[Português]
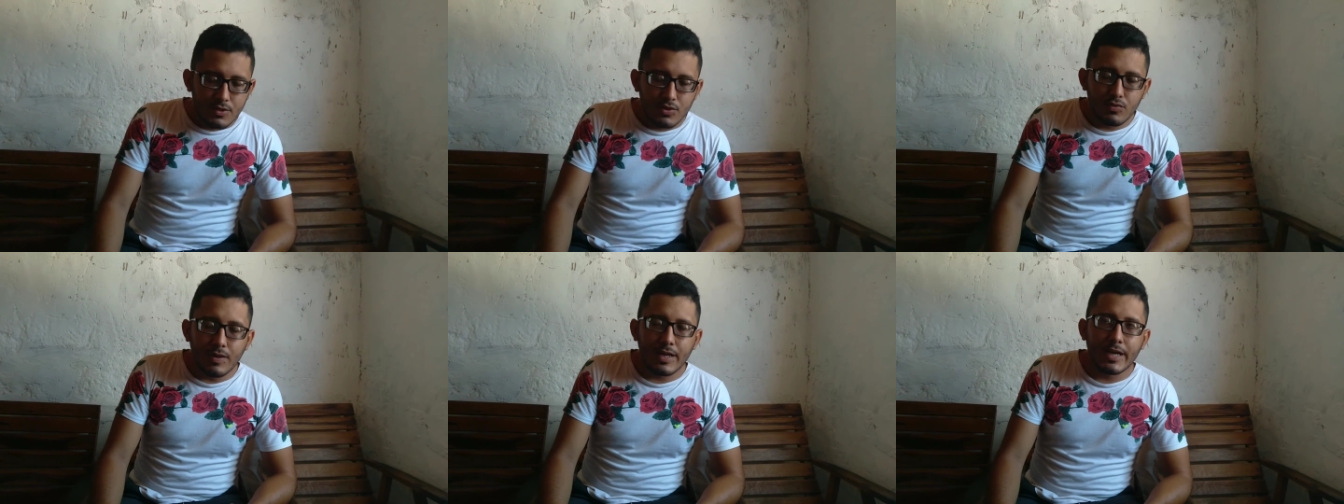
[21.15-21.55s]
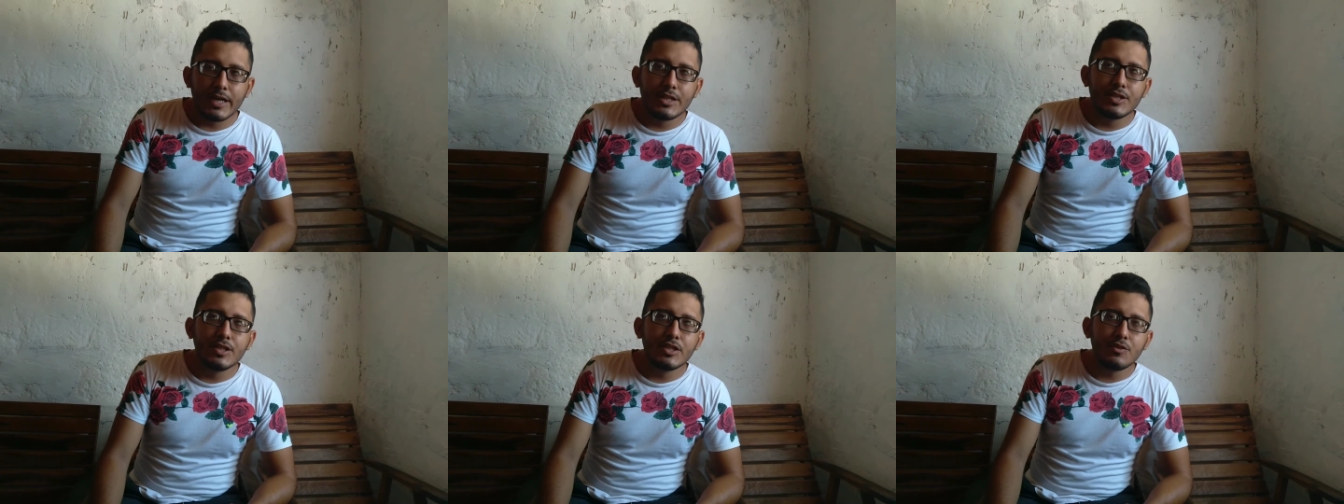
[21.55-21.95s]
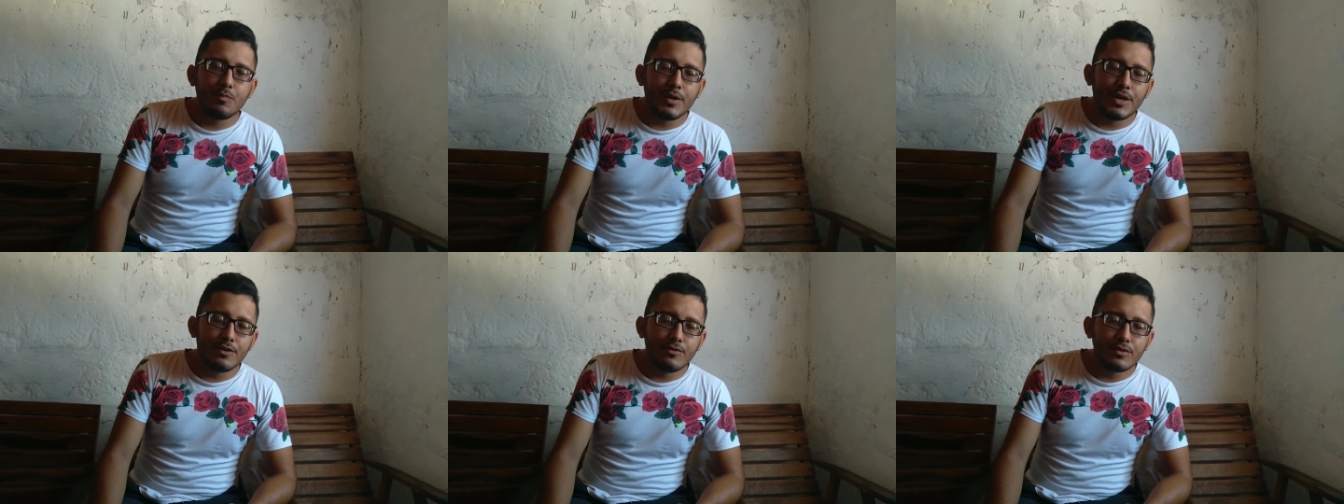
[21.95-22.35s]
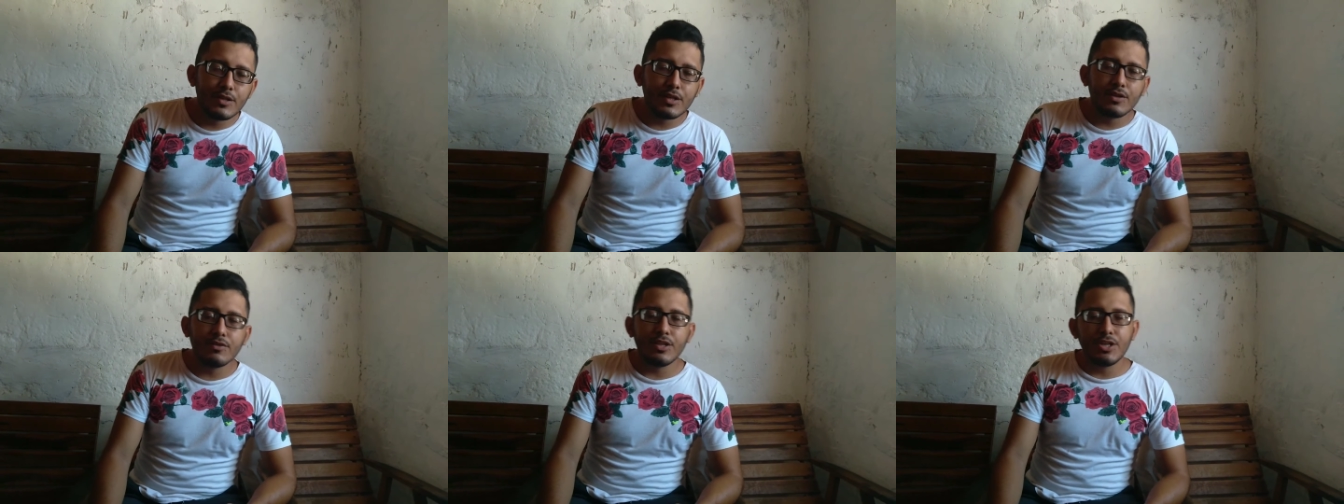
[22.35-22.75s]
de uma caixinha de pergunta
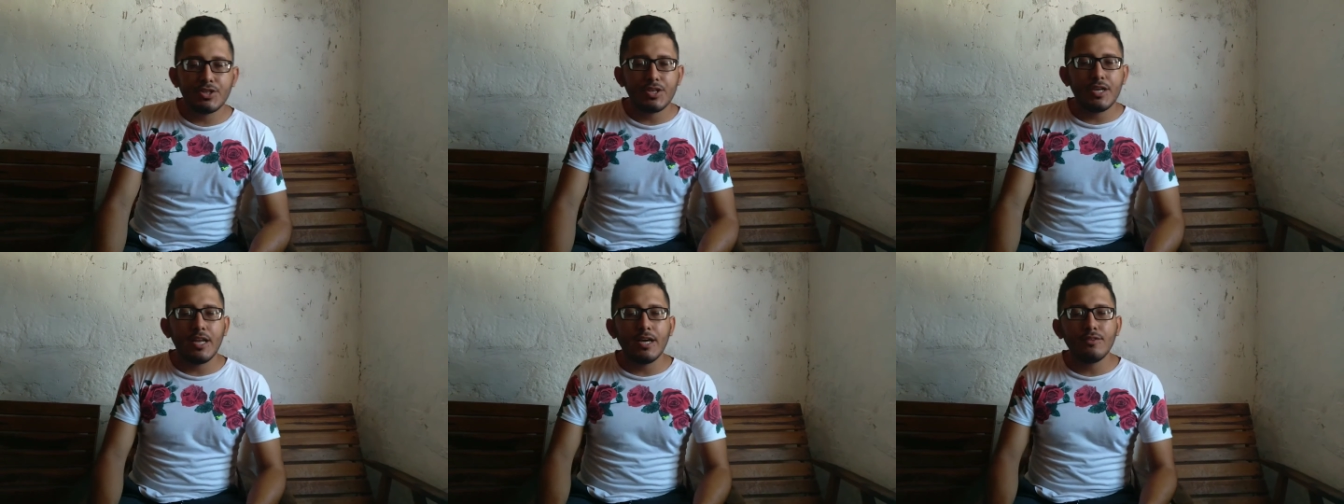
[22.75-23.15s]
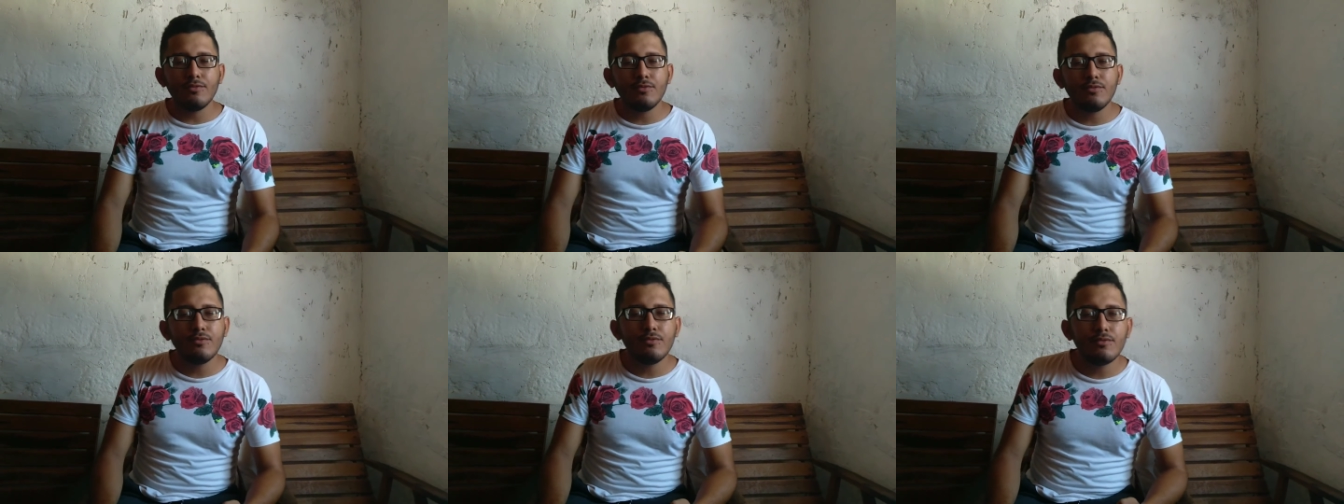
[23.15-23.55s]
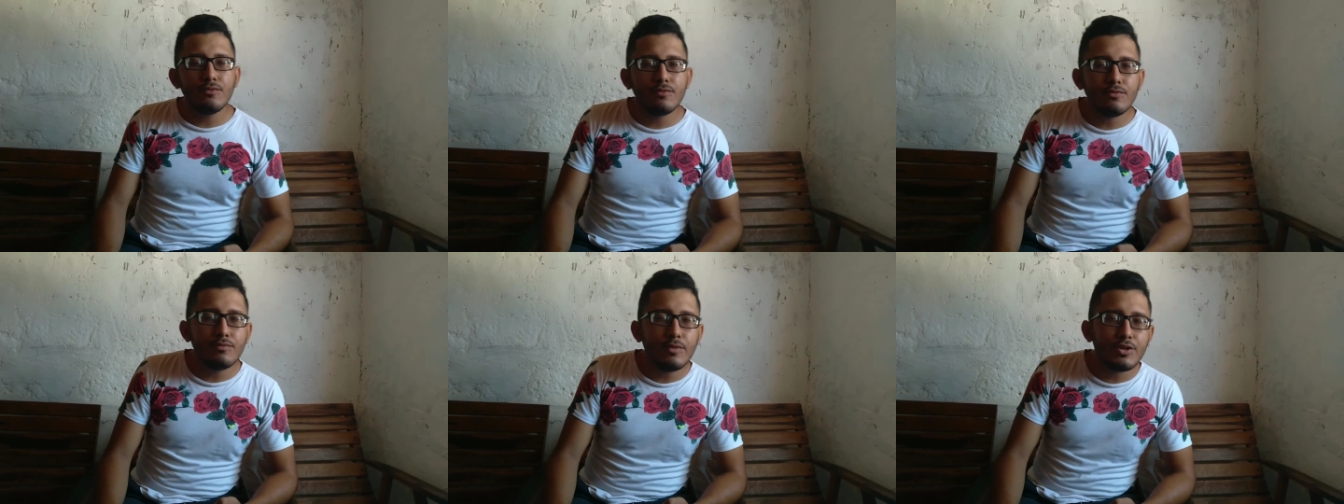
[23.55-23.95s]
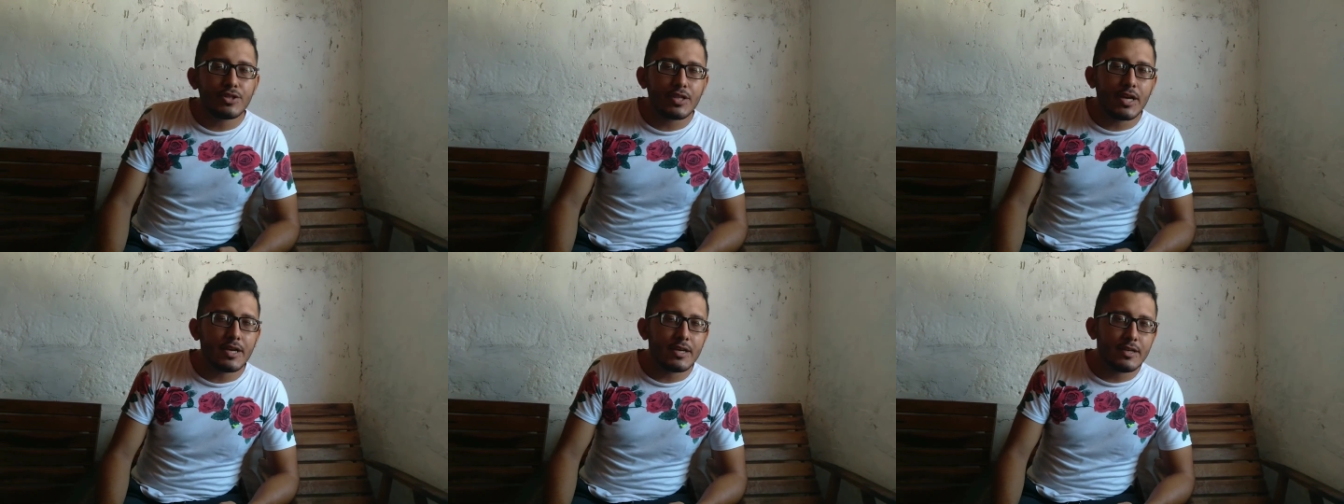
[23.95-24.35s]
que eu deixei lá no, no meu
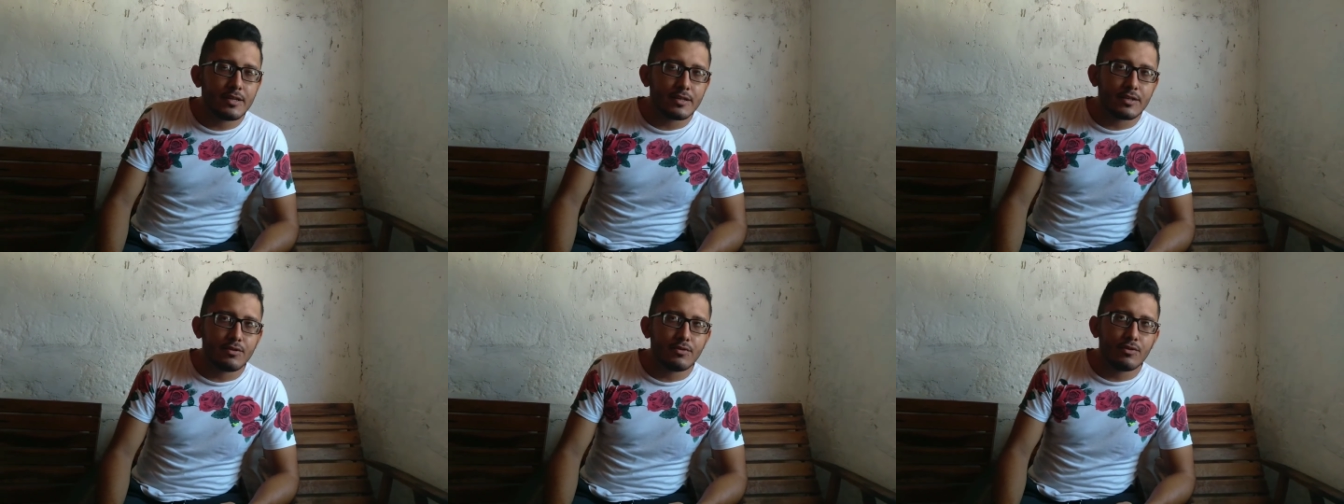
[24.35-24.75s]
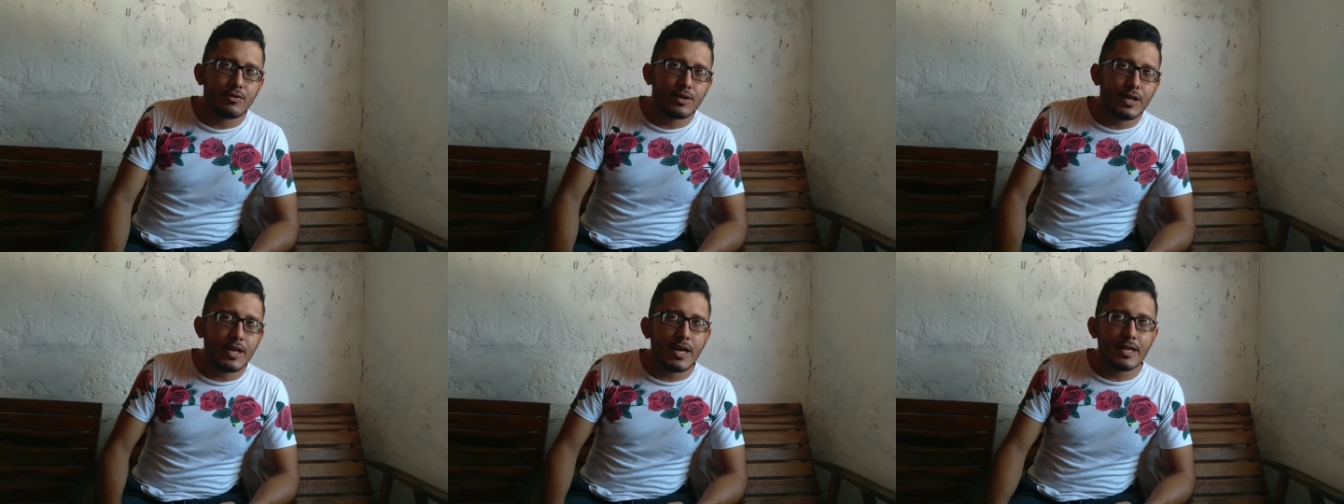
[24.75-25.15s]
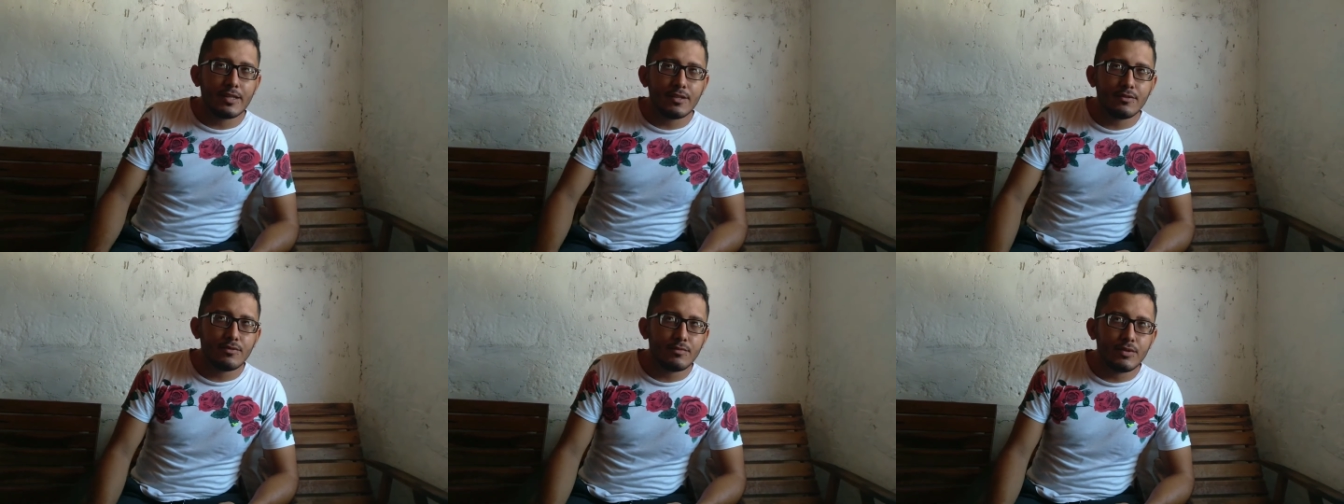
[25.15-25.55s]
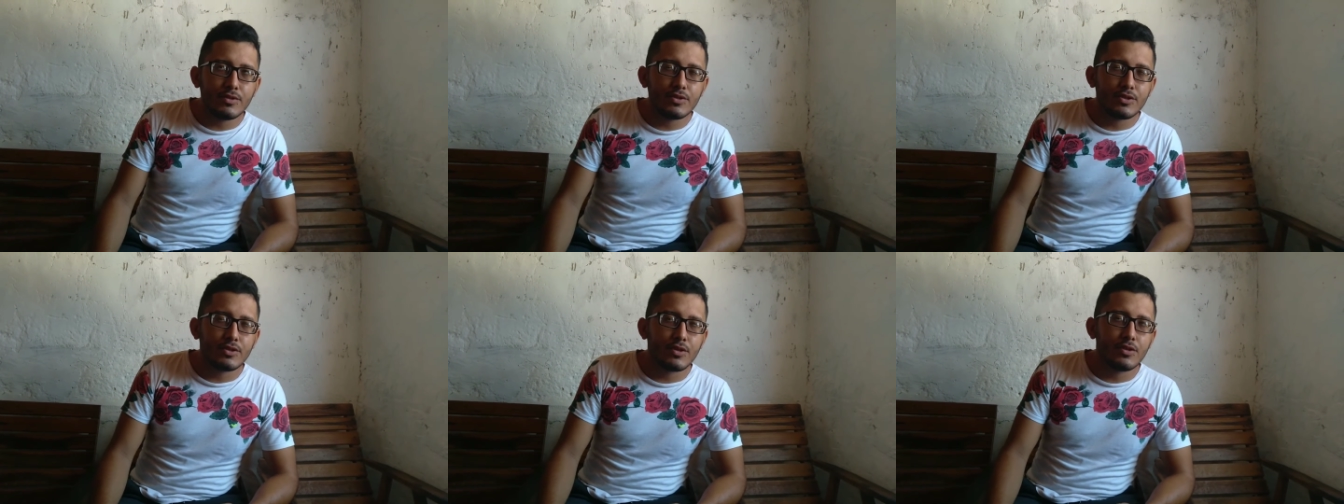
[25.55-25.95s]
Instagram, que eu coloquei lá né, no
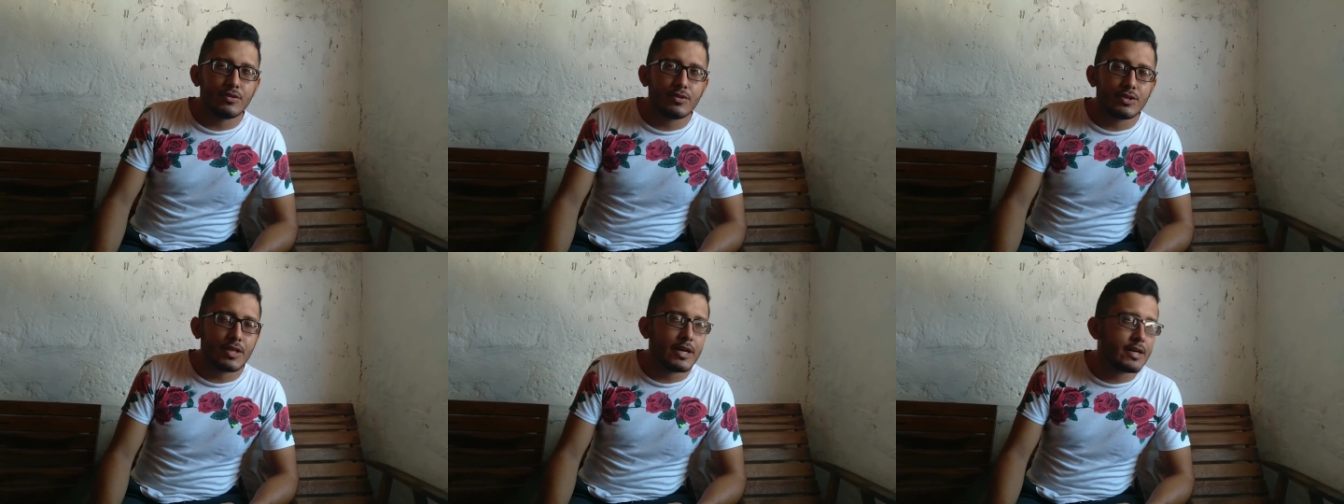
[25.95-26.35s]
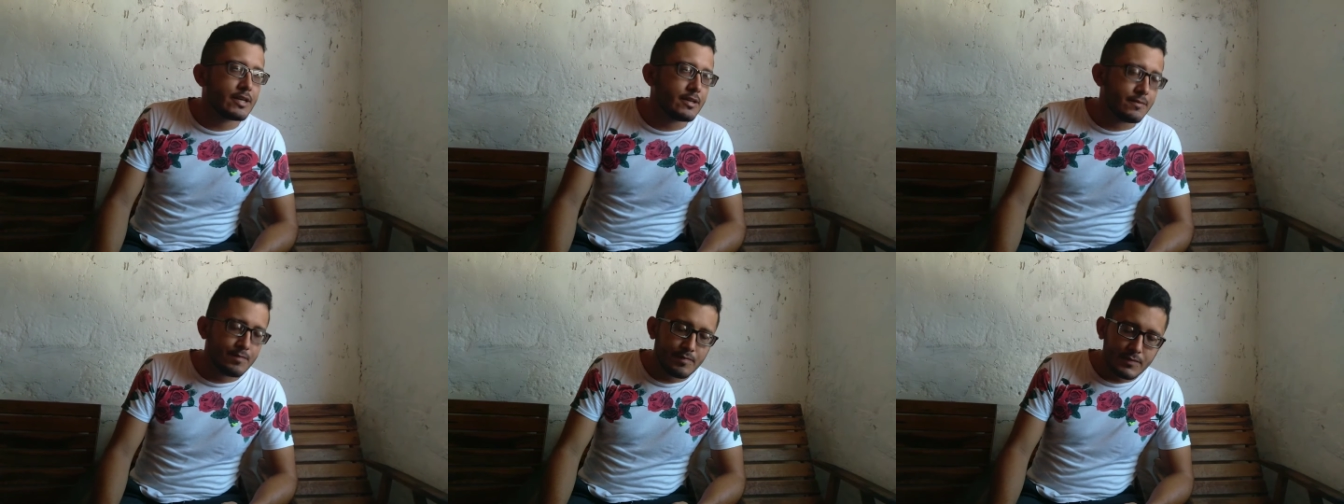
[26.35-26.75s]
meus stories do Instagram.